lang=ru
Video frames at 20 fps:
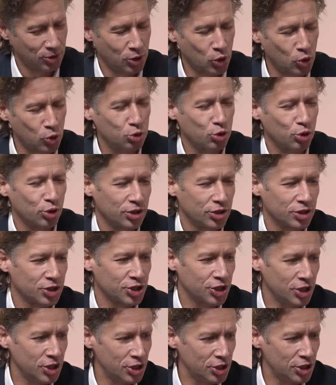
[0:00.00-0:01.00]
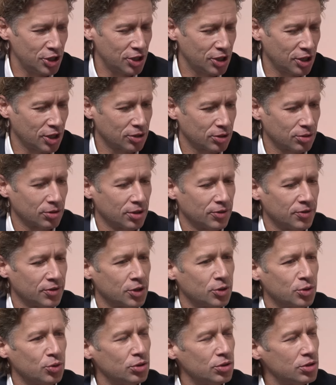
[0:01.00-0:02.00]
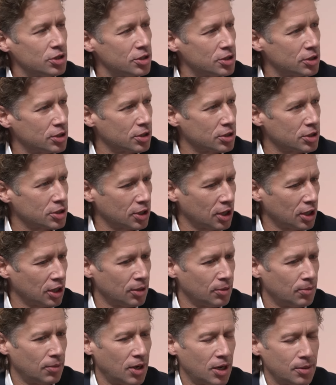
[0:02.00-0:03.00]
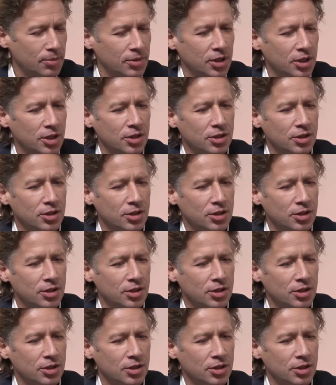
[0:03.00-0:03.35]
крутой женщине, которая вернулась, э, стала мамой,